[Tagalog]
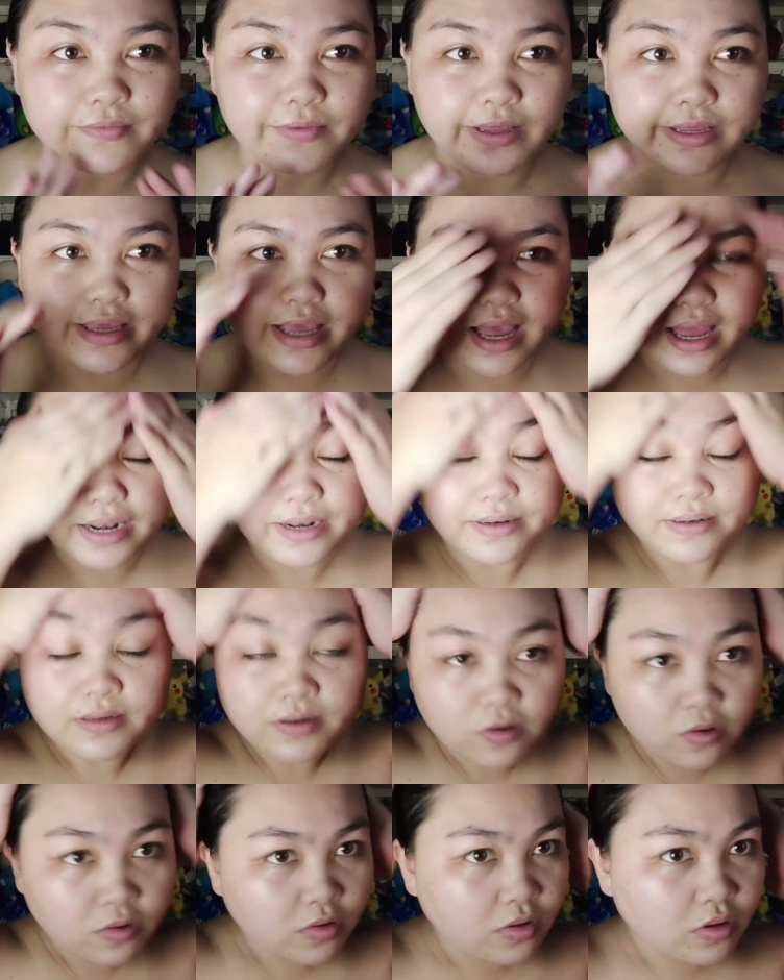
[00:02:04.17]
Yan.
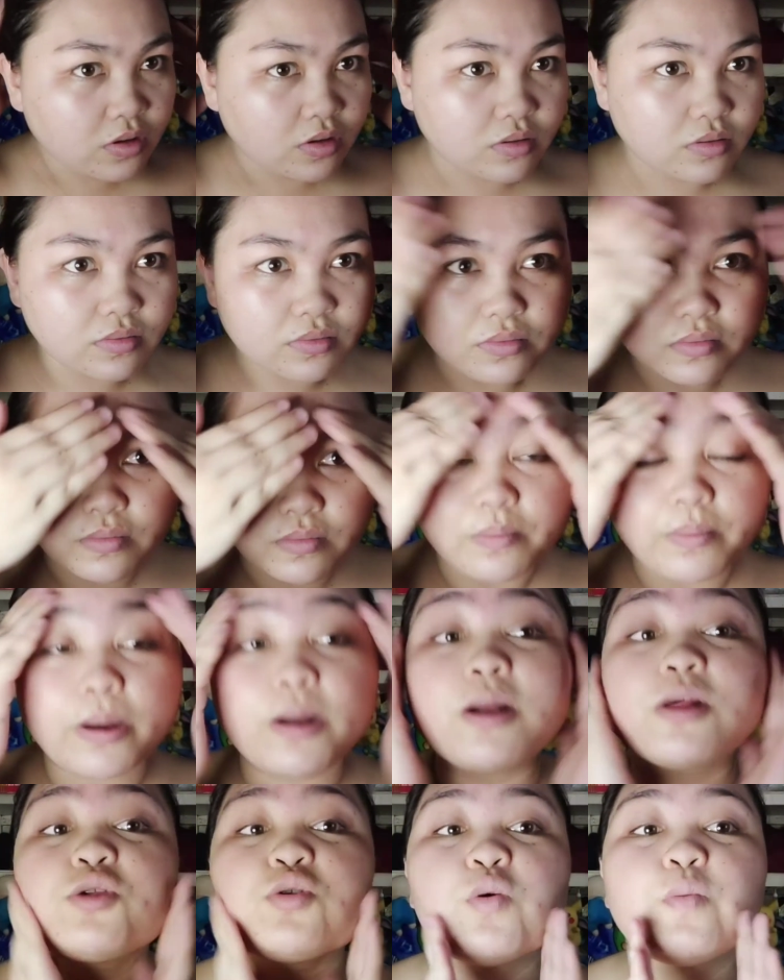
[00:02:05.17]
Hmm,
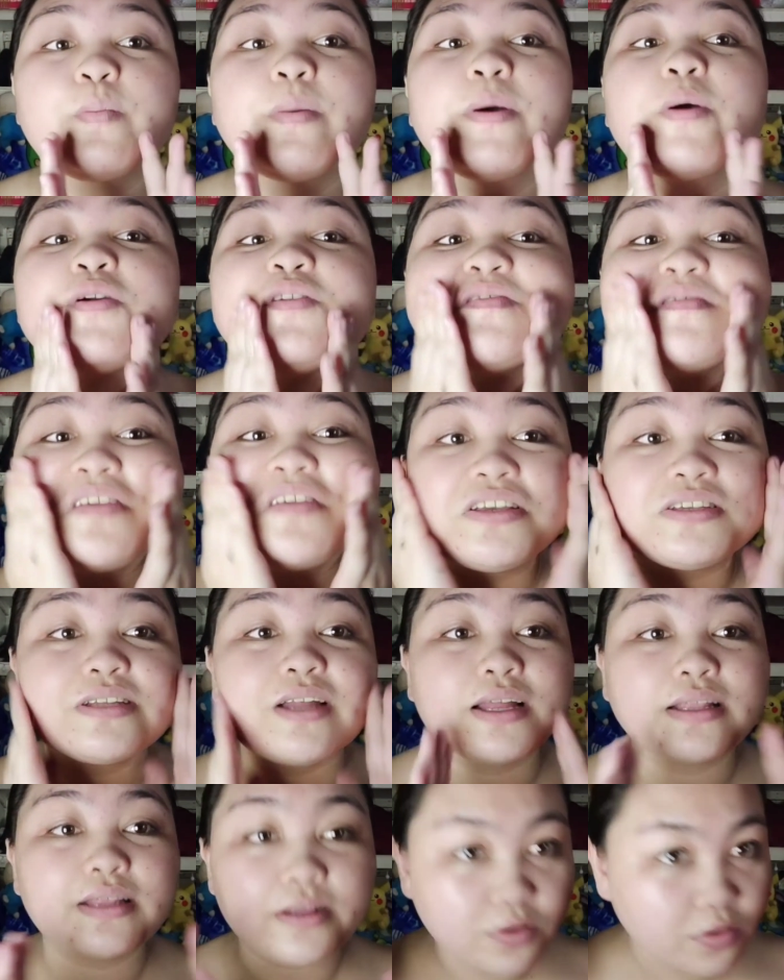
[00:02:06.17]
parang chupaw yung face
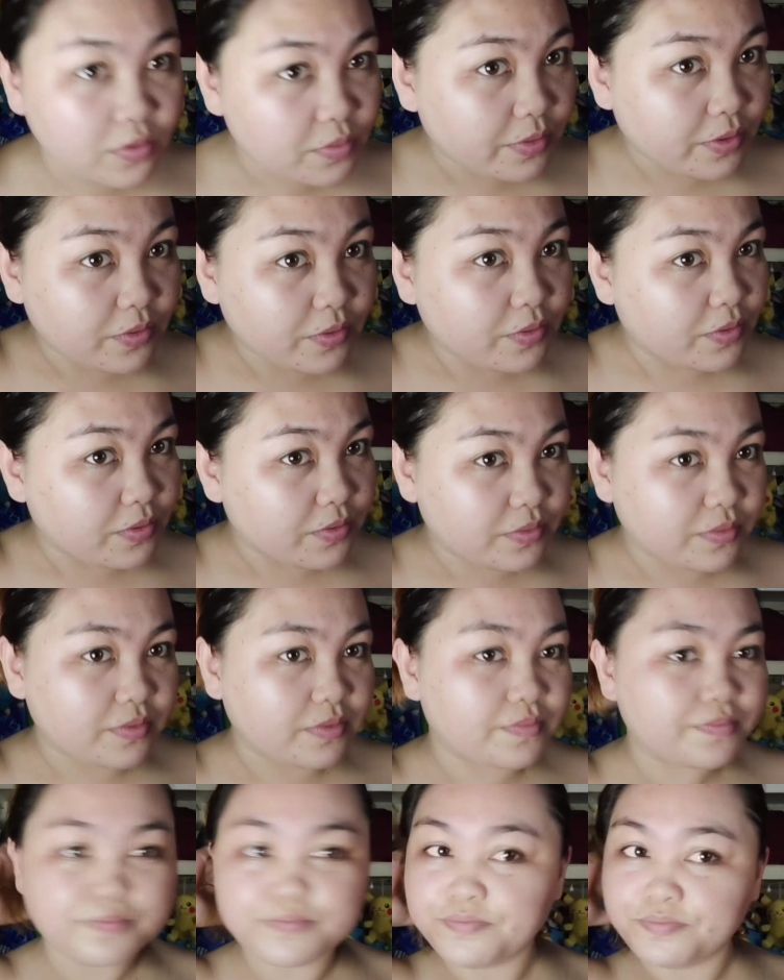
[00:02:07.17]
natin. Pero,
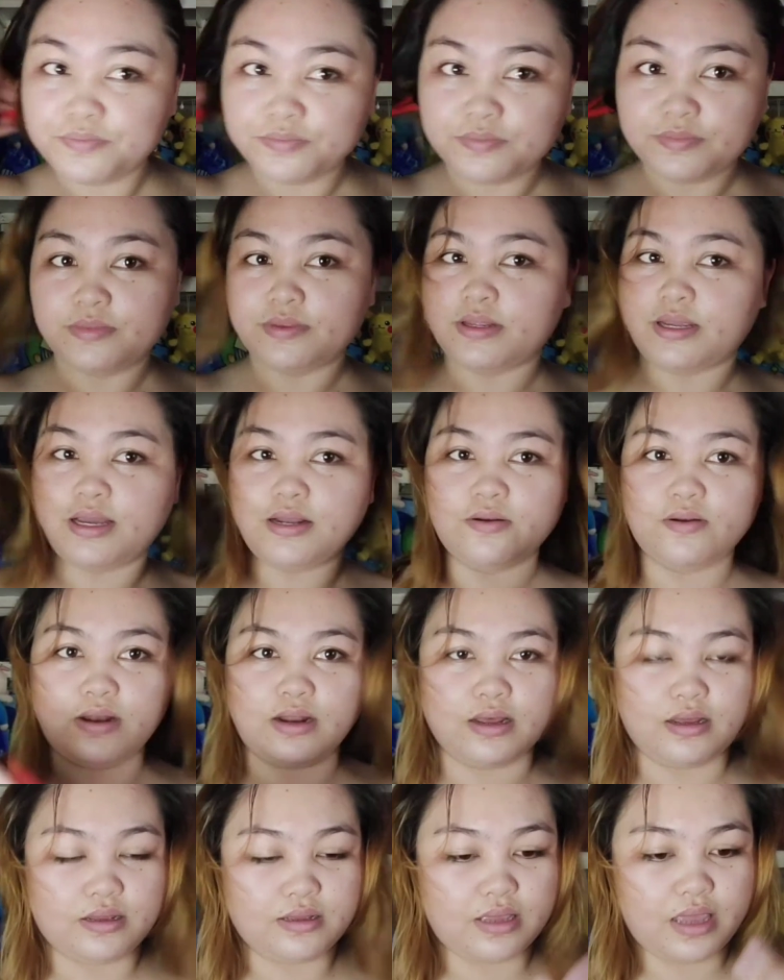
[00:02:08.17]
ano
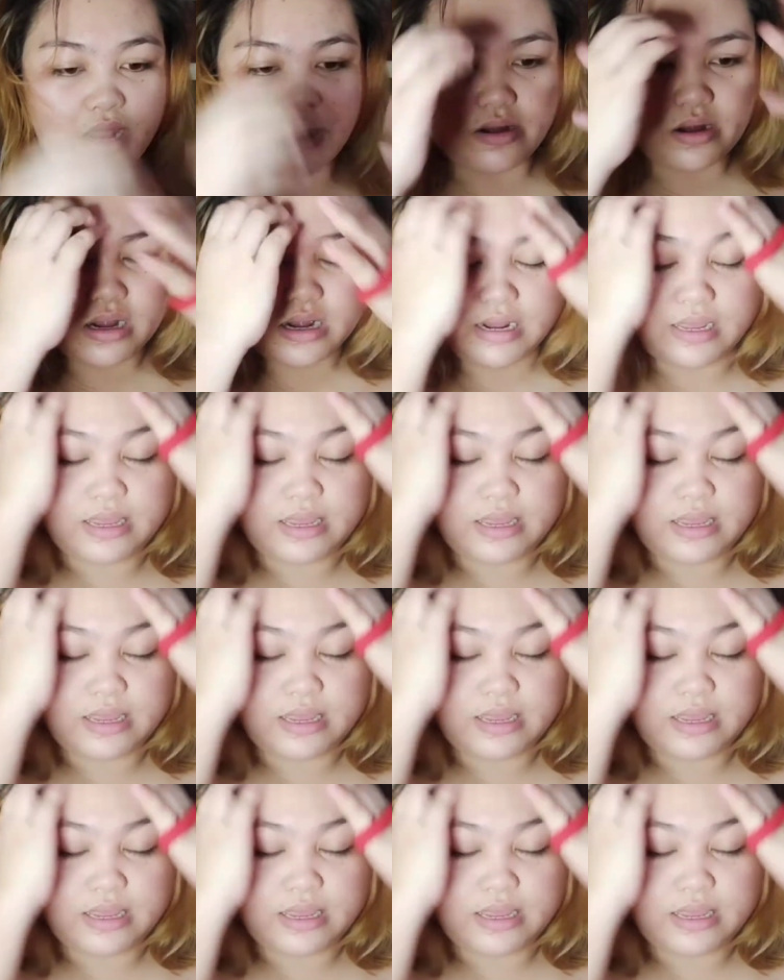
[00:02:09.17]
lang, carry lang